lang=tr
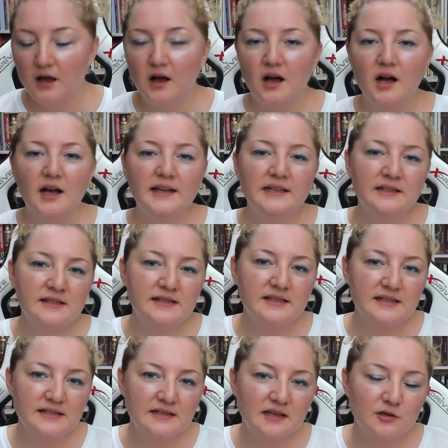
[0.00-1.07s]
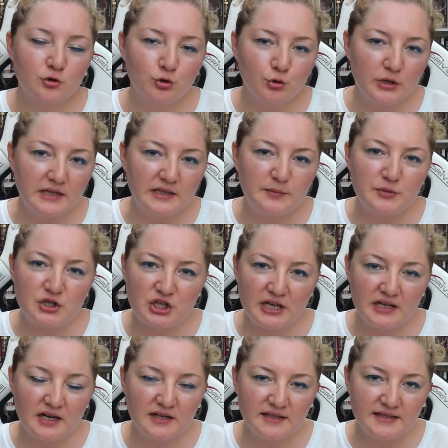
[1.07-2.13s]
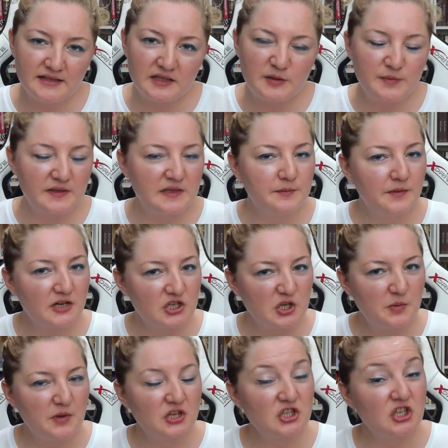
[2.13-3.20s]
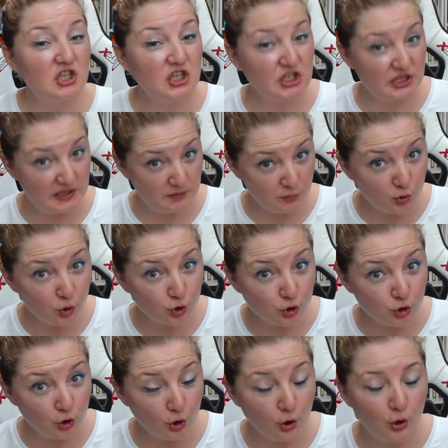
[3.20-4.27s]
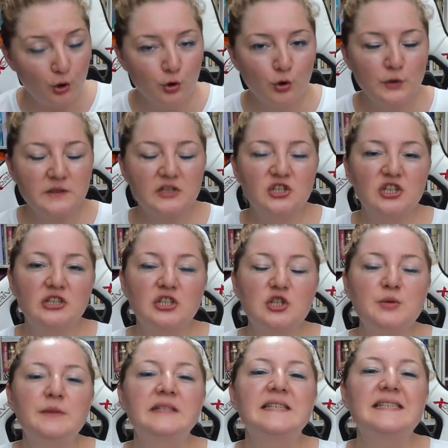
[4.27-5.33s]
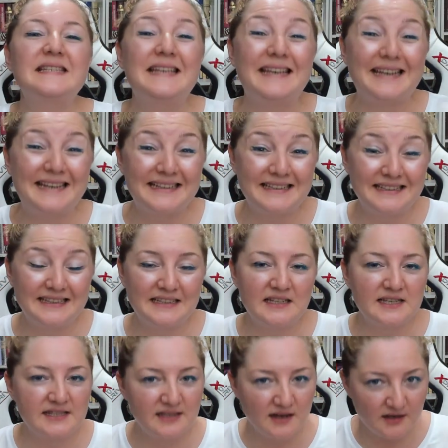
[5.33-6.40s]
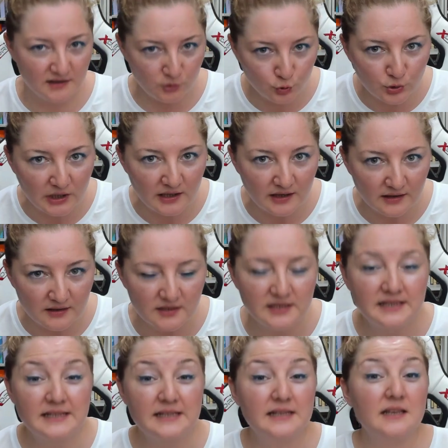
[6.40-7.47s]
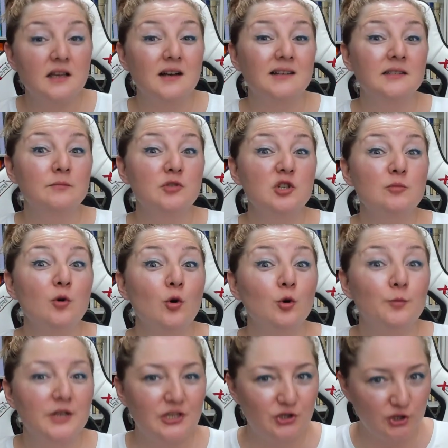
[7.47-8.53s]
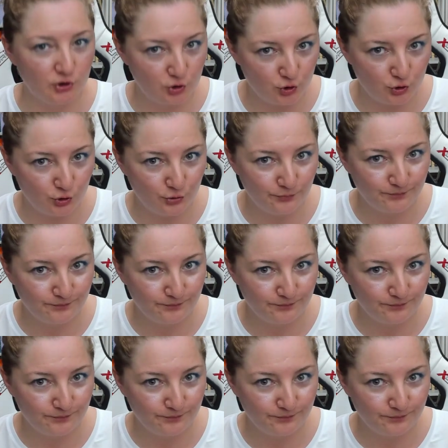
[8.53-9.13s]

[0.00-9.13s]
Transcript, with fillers: Aileniz sizden sürekli bir şeyler isteyip sizi başka başka işlere mi koşuyor yoksa çalışmanız gerekliliğine saygı duyarak size yardımcı mı olmaya çalışıyor?